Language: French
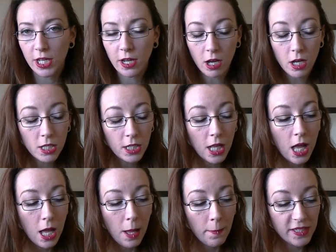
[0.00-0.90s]
chères.
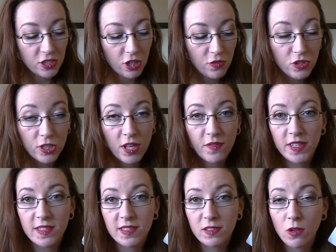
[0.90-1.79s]
Parce que là vous en
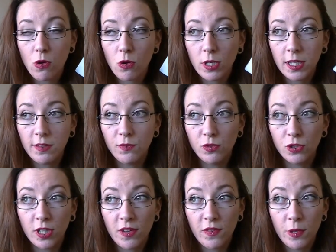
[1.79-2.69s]
avez 100 et
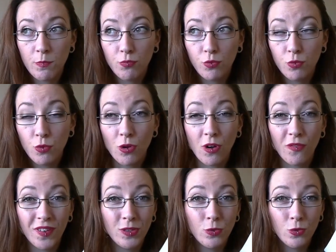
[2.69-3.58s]
vous en avez pour
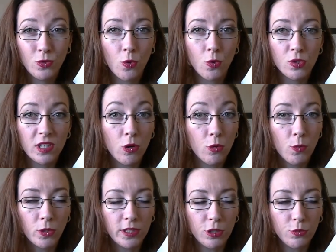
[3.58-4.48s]
22 euros, ça a
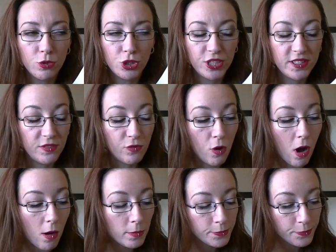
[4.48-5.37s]
augmenté en plus chez
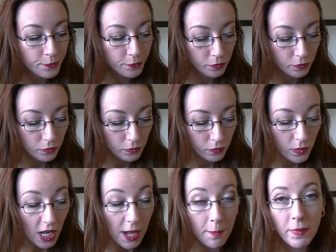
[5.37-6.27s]
Sephora.
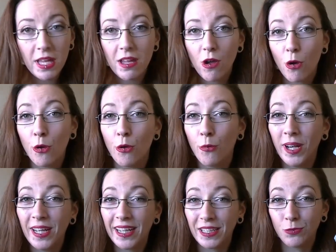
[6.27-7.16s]
Mais euh,
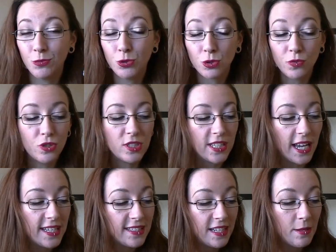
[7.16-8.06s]
malgré tout, je trouve que
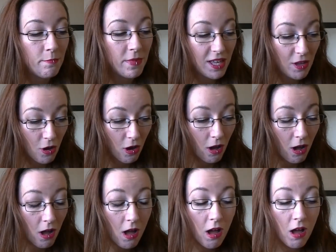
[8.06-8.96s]
ça reste les
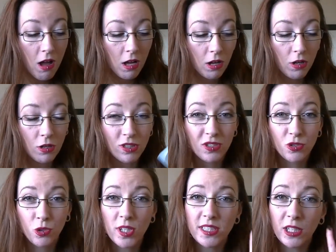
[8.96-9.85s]
meilleurs.
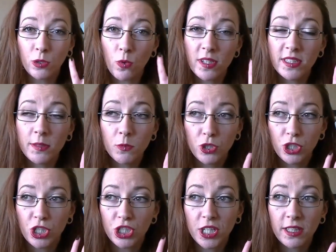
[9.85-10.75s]
je crois que c'est le troisième que
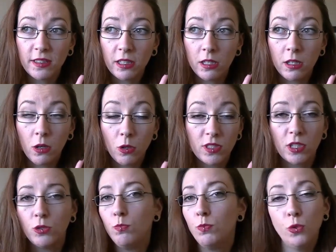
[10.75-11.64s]
j'achète et
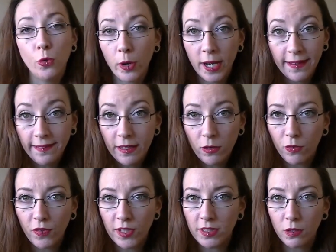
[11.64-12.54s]
ça me dure l'année
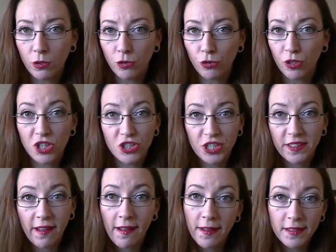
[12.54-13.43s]
en fait. J'en
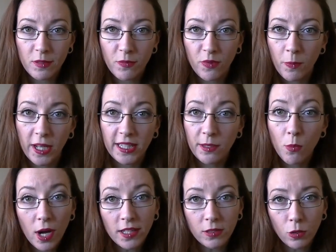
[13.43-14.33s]
achète un et ça me fait
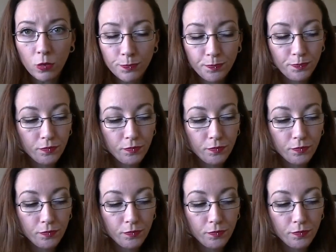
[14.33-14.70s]
pratiquement un an.